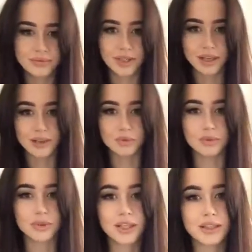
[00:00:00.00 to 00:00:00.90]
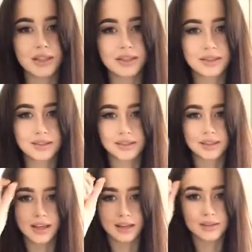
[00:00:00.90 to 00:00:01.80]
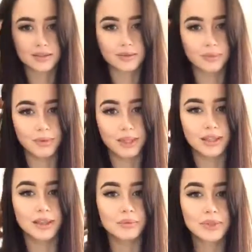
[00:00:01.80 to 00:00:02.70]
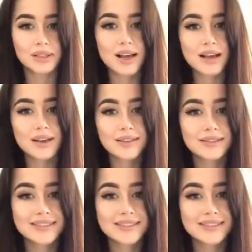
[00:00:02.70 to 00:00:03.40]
на лабутенах нах мне написали.